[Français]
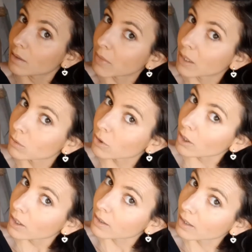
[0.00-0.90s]
ma
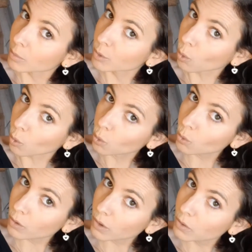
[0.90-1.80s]
longueur est un peu trop
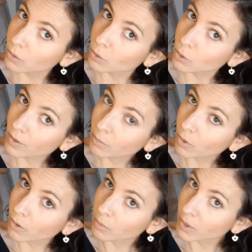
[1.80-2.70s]
longue, donc je vais
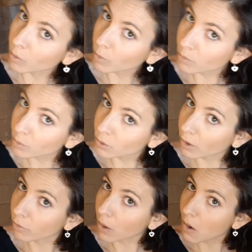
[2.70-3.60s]
m'y reprendre
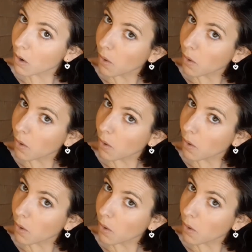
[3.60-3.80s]
plusieurs fois.